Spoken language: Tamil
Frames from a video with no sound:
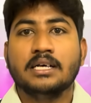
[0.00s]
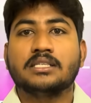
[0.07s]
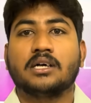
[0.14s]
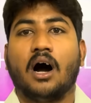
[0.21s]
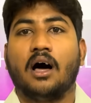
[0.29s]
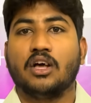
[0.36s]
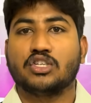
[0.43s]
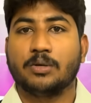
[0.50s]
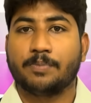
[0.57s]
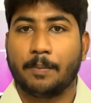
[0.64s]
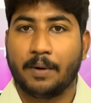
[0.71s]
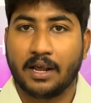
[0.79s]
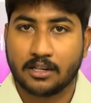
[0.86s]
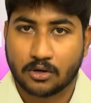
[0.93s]
ஸ்காலர்ஷிப்
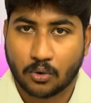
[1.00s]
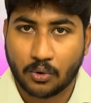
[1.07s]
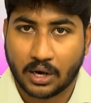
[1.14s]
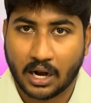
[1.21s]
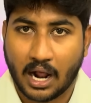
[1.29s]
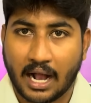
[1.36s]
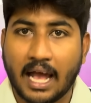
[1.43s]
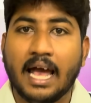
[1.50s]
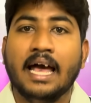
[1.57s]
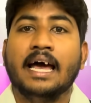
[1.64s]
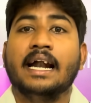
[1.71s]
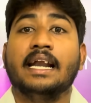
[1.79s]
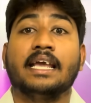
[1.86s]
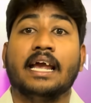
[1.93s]
அப்படிங்கிறத கொடுக்குறாங்க
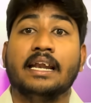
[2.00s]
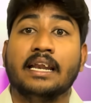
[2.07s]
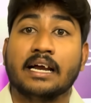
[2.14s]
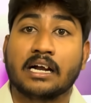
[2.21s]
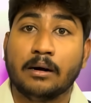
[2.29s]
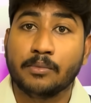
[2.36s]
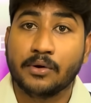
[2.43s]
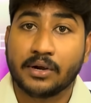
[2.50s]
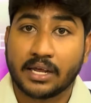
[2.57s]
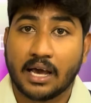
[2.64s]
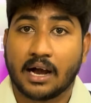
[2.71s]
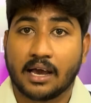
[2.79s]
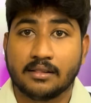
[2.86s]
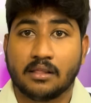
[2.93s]
நீங்கள் என்ன
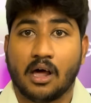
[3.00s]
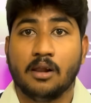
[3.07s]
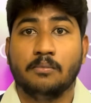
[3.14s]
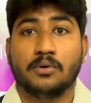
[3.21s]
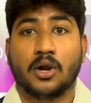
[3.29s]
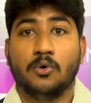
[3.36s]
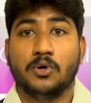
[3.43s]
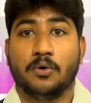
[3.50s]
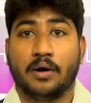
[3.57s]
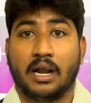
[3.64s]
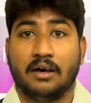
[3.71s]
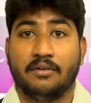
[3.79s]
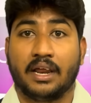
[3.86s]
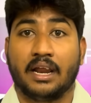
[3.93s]
கம்யூனிட்டியாக இருந்தாலும் ரவுண்ட்
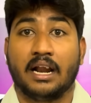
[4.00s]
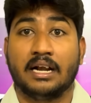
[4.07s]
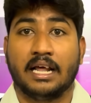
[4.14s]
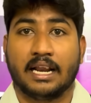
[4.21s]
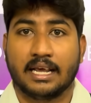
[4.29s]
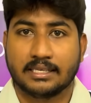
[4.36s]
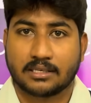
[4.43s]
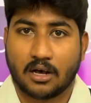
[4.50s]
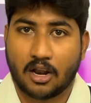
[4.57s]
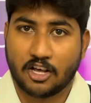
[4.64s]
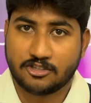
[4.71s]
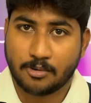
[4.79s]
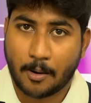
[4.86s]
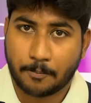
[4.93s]
ஒனில் வரீங்கன்னா நிறைய
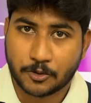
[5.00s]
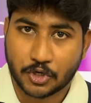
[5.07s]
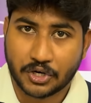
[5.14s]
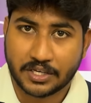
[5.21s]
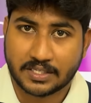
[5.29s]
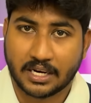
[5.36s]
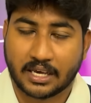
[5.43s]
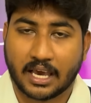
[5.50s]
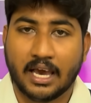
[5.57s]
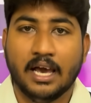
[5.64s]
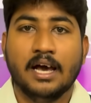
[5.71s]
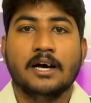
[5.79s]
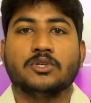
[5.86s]
ஸ்காலர்ஷிப் ஆப்பர்ச்சுனிட்டிஸ் இருக்குது